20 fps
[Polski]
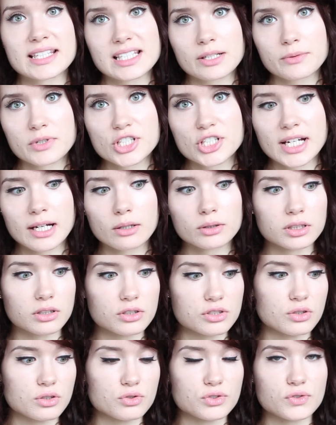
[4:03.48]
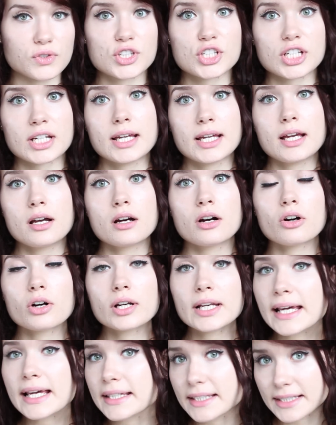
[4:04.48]
na całe ciało, tylko stosujcie
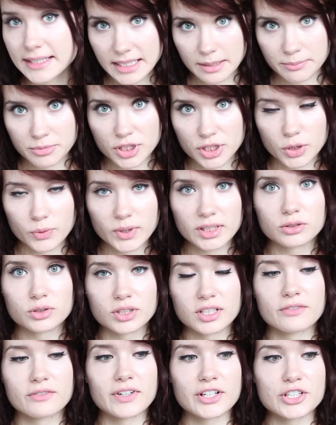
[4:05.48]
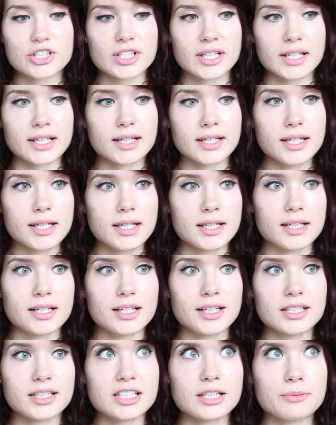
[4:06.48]
olejki na przykład, które właśnie
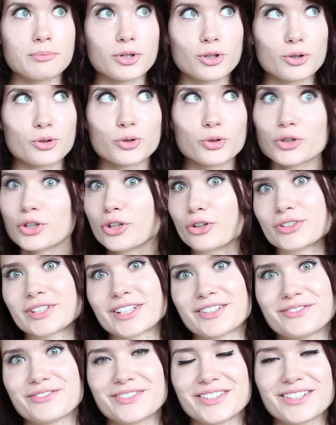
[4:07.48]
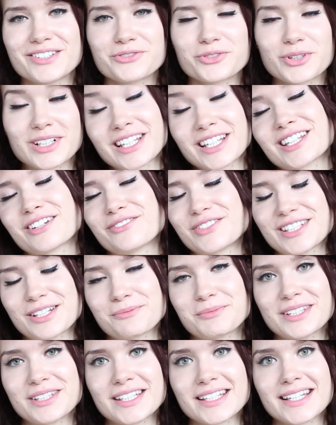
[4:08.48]
y, nie blokują tej y, wchłaniania
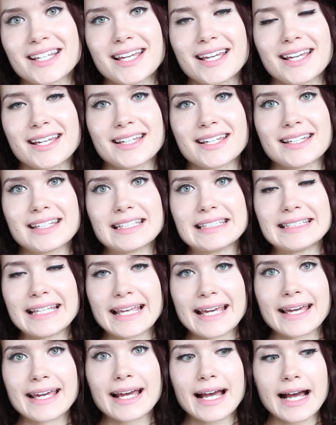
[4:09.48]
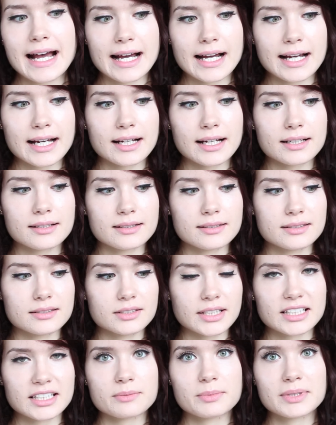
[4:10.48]
witaminy D, a
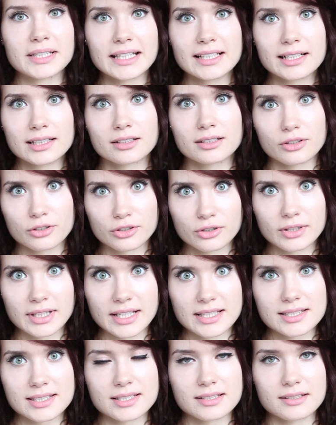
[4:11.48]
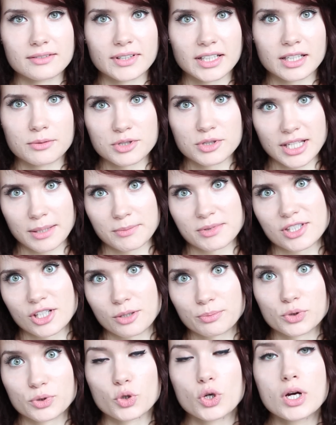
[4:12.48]
no jak gdyby nadal chronią nas w jakimś tam
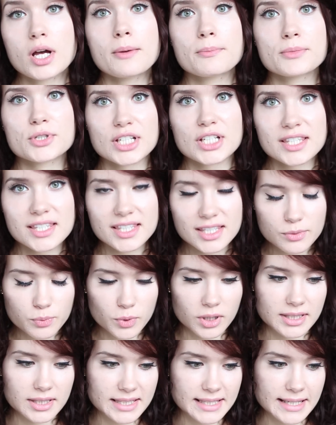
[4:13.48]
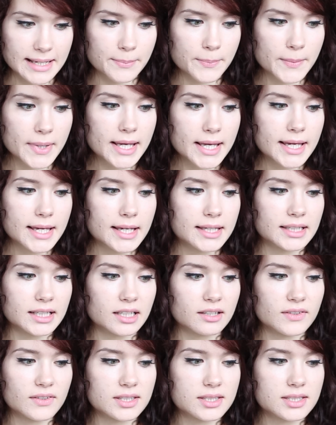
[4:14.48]
stopniu przed słońcem.
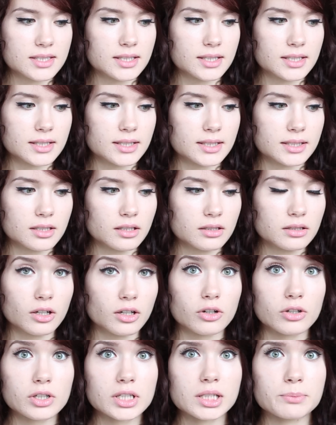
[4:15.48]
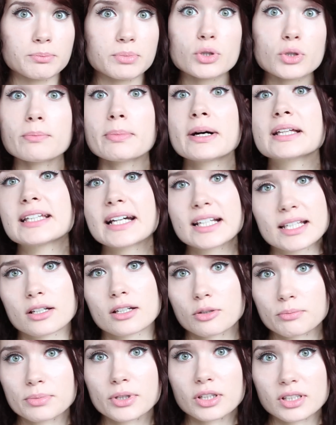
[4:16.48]
Tak więc to to i były badania
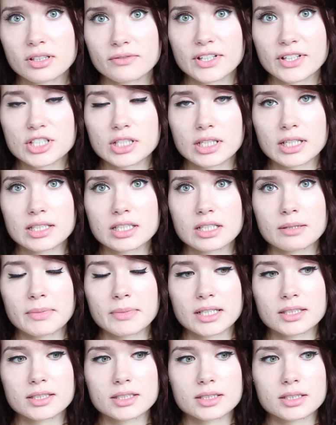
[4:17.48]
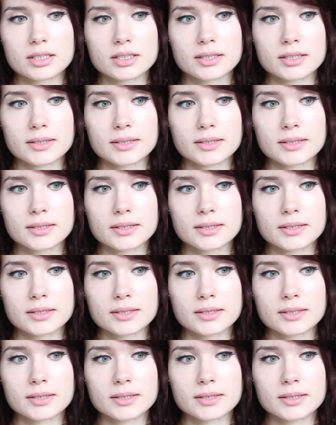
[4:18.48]
robione właśnie na temat